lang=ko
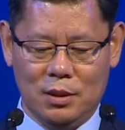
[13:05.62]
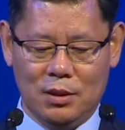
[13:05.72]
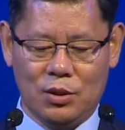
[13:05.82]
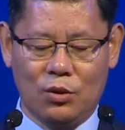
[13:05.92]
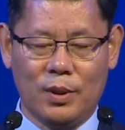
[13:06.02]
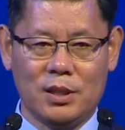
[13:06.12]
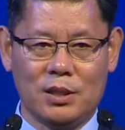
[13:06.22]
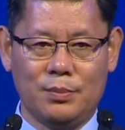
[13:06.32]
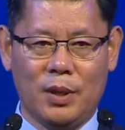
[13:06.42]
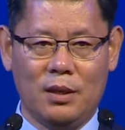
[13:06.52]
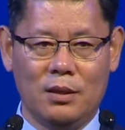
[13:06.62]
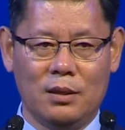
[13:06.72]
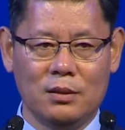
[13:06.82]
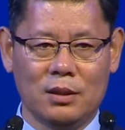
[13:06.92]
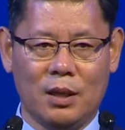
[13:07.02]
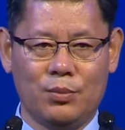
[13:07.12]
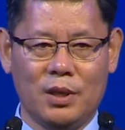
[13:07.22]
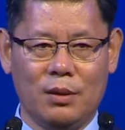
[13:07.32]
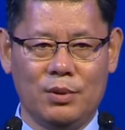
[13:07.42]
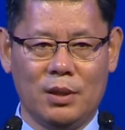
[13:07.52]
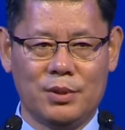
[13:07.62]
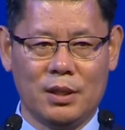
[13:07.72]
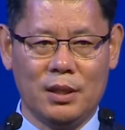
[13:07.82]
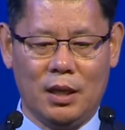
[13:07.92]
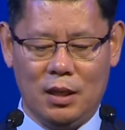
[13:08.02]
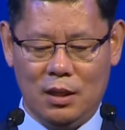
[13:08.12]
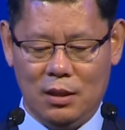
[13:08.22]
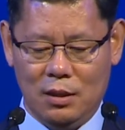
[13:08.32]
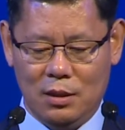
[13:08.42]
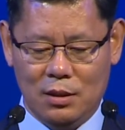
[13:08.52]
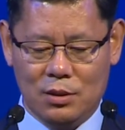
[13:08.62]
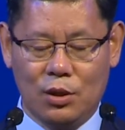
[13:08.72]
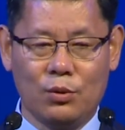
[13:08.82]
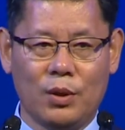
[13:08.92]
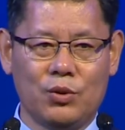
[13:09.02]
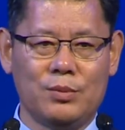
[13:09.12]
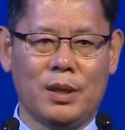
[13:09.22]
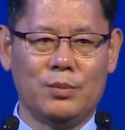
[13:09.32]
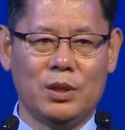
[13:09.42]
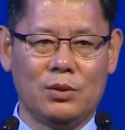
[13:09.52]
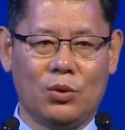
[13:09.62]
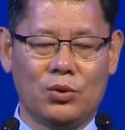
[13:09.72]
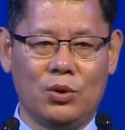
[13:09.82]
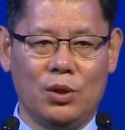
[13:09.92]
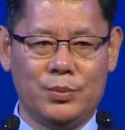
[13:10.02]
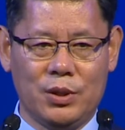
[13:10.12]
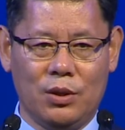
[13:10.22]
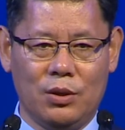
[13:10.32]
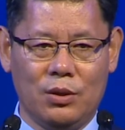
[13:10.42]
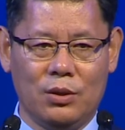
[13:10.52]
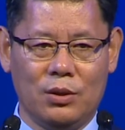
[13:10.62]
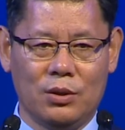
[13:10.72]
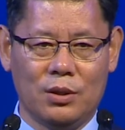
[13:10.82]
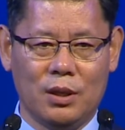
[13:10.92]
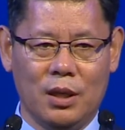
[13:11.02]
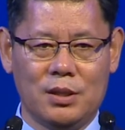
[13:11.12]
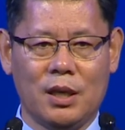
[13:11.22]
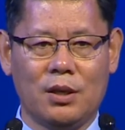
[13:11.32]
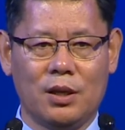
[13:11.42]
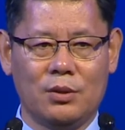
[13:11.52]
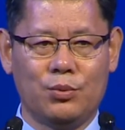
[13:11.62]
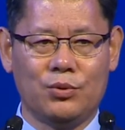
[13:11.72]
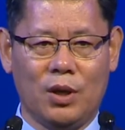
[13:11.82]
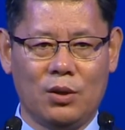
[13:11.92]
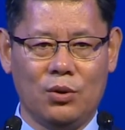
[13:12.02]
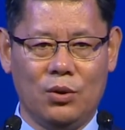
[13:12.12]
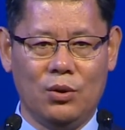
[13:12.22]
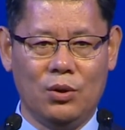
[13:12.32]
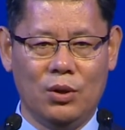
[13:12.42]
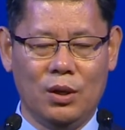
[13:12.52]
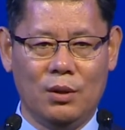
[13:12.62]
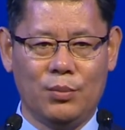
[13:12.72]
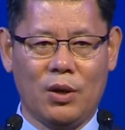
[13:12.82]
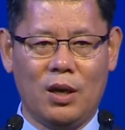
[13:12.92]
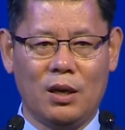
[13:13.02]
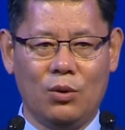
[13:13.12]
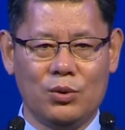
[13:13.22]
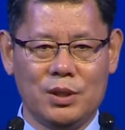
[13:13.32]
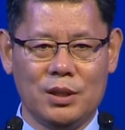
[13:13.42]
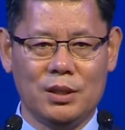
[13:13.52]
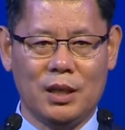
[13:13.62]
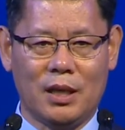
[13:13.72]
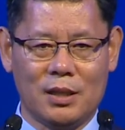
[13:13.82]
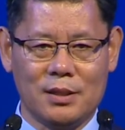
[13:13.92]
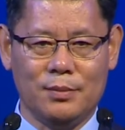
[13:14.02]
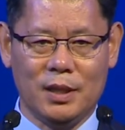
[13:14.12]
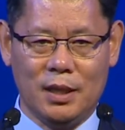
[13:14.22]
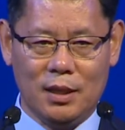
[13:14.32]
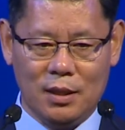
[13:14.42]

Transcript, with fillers: 1978년 캠프 데이비드 협정이나 1993년 오슬로 협정의 체결에도 불구하고 평화가 오지 않았습니다.